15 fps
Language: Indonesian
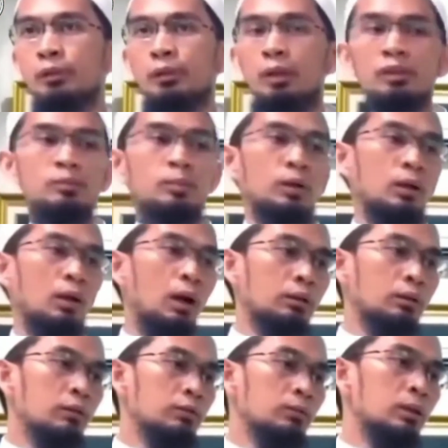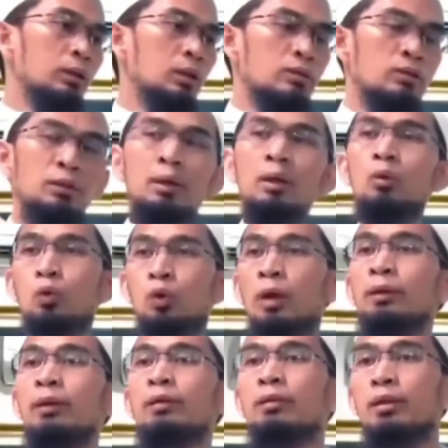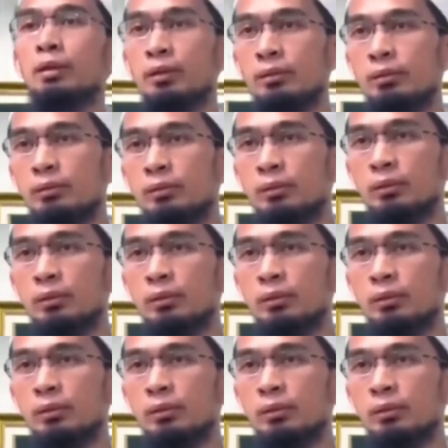Yang speaker aktif kemudian diisi dengan Quran aja gitu